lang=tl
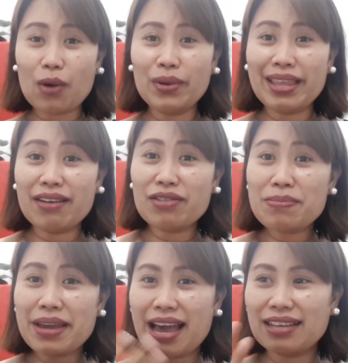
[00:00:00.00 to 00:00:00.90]
whenever
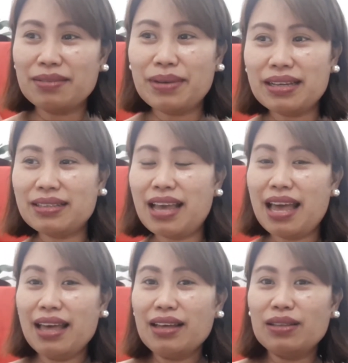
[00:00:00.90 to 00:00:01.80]
my husband
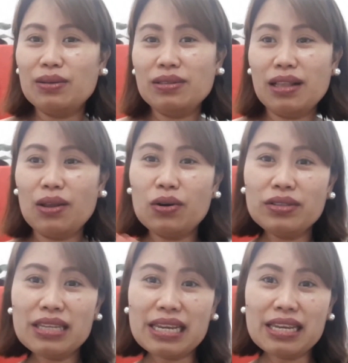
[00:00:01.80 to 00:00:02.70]
do the
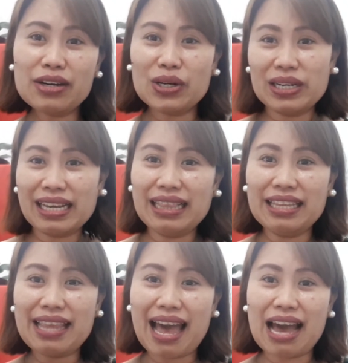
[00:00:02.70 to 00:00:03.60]
laundry or
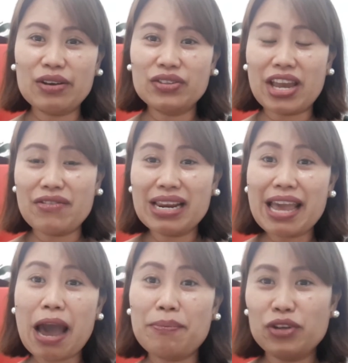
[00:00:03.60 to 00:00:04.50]
clean the house I
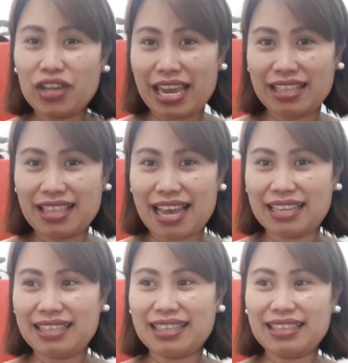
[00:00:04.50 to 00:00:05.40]
really appreciate
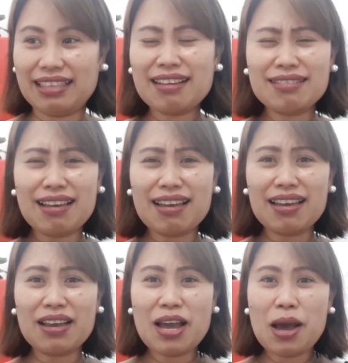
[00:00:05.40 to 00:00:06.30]
that kasi,
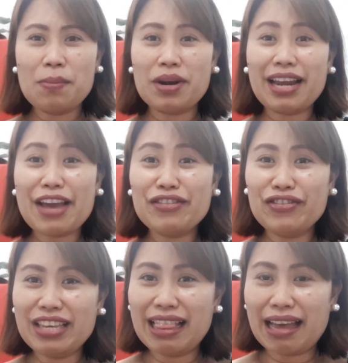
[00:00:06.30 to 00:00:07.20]
parang I
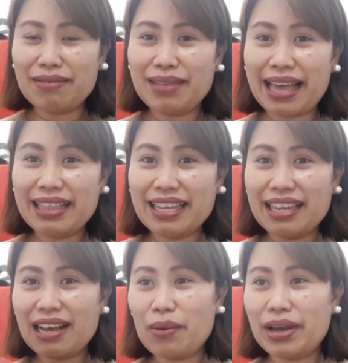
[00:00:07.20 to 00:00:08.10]
feel love dahil
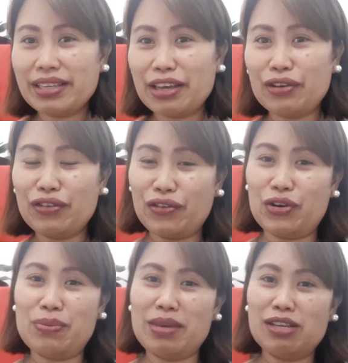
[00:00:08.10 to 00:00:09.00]
ginagawa niya yon
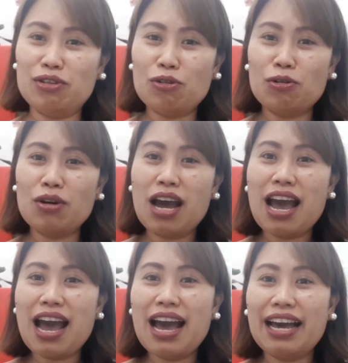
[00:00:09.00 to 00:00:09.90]
for me. So,
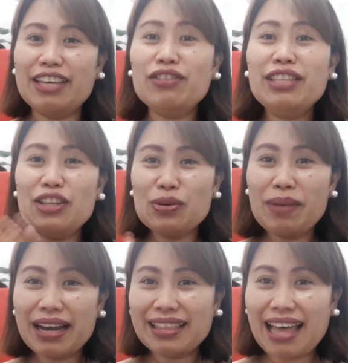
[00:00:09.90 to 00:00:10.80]
yun din yung
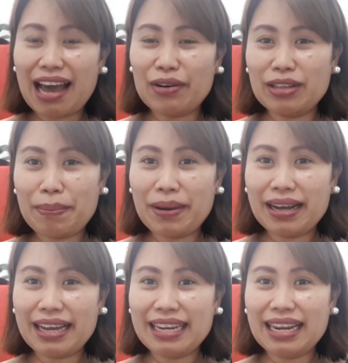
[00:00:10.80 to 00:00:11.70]
mga tao na
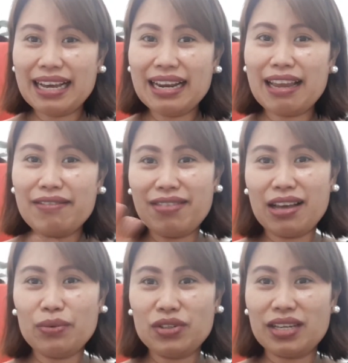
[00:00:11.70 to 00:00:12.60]
pag kanilang love
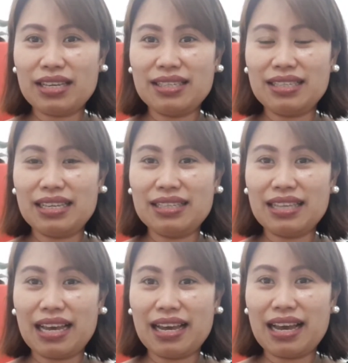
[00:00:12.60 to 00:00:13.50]
languages is
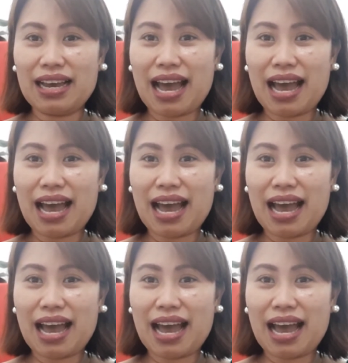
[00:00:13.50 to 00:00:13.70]
uh,